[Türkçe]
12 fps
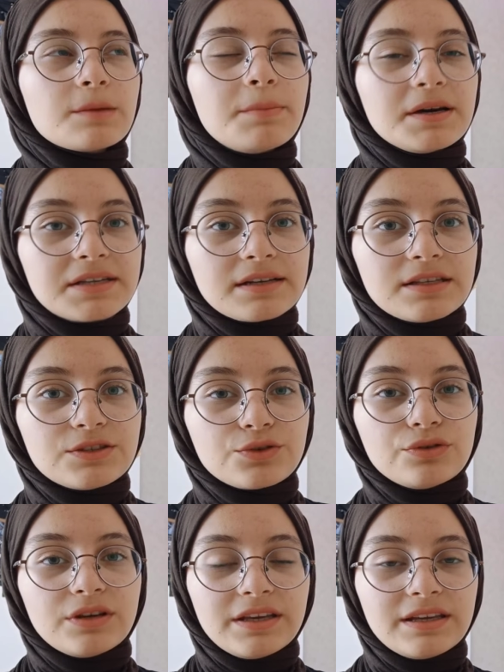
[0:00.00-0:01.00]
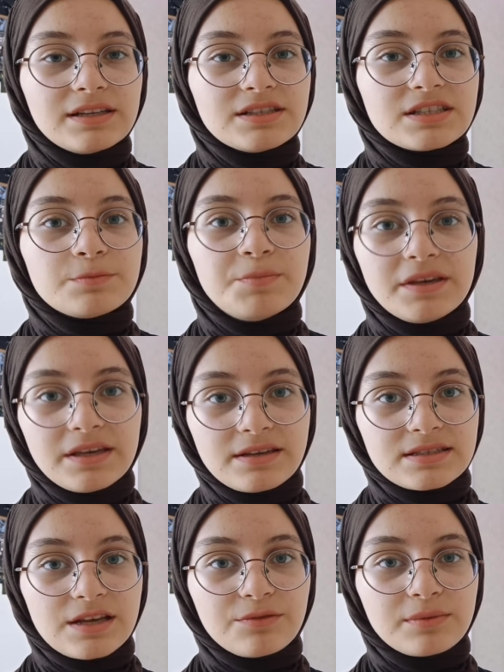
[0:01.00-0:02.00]
Mesela pazartesi günü İngilizce speaking
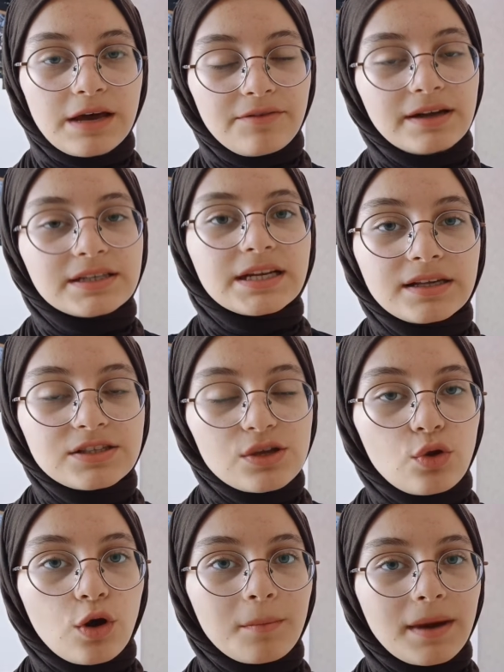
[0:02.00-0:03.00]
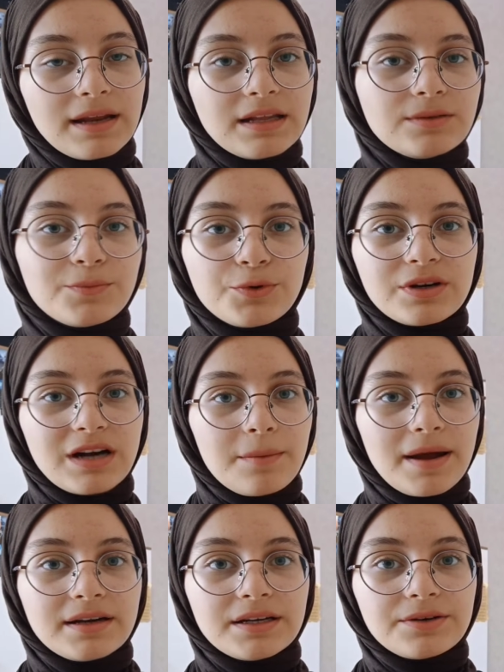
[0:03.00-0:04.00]
sınavım da var. İngilizce normal hani bu
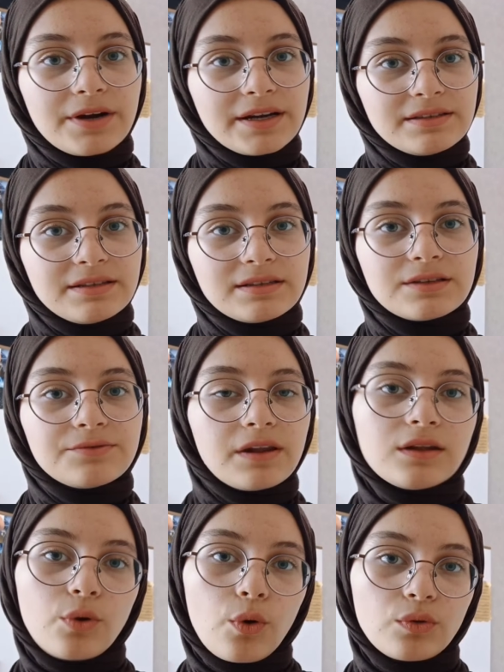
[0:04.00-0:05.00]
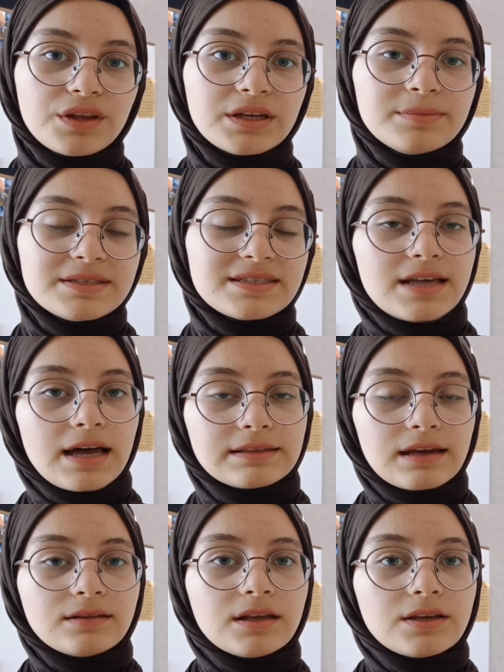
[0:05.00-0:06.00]
gramerdir, writingdir falan onları biz
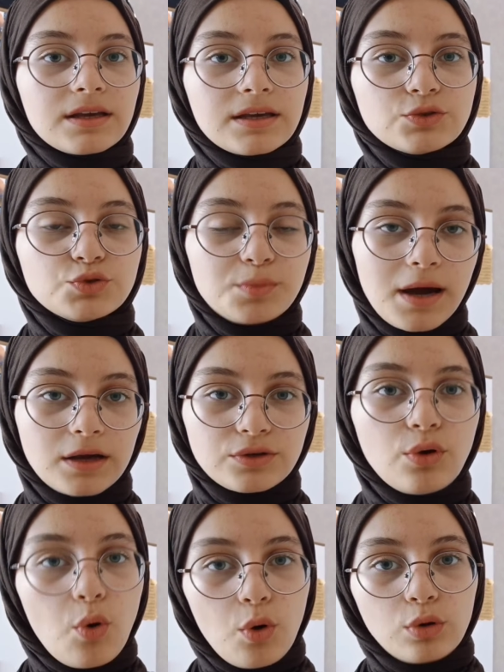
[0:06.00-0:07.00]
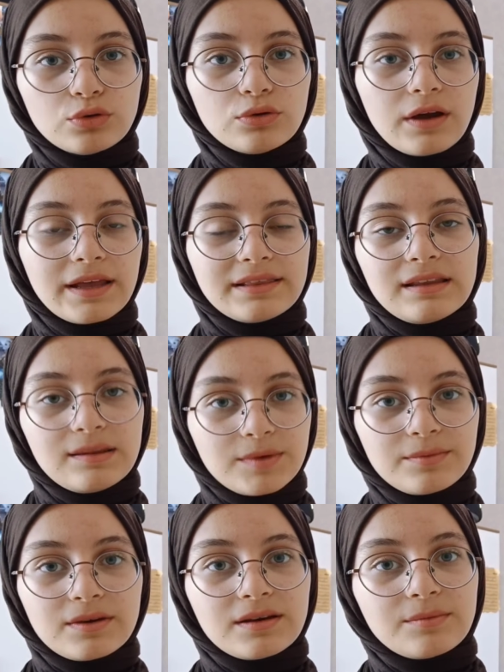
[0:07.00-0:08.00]
zaten e, cuma günü olduk. Hani dediğim
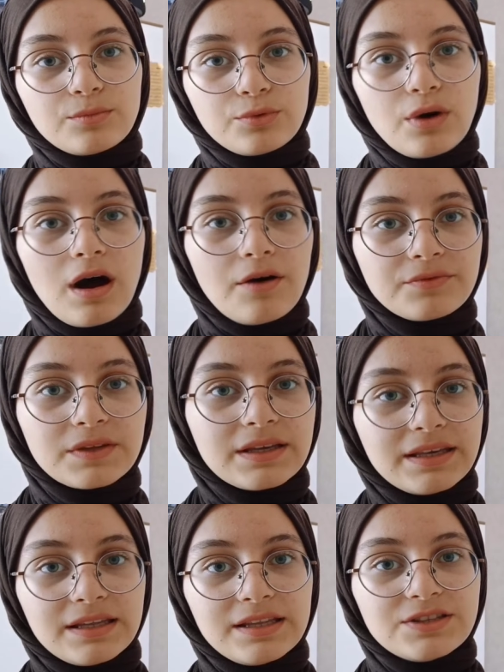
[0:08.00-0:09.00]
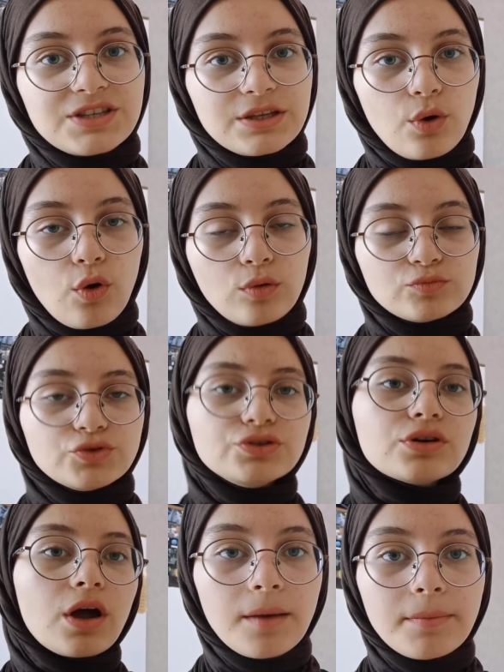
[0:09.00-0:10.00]
gibi bu hafta İngilizceyi de
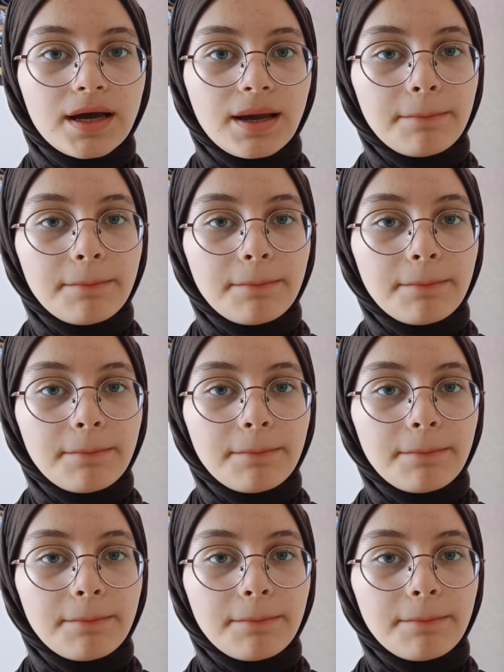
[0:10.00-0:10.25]
olmuştuk. Ama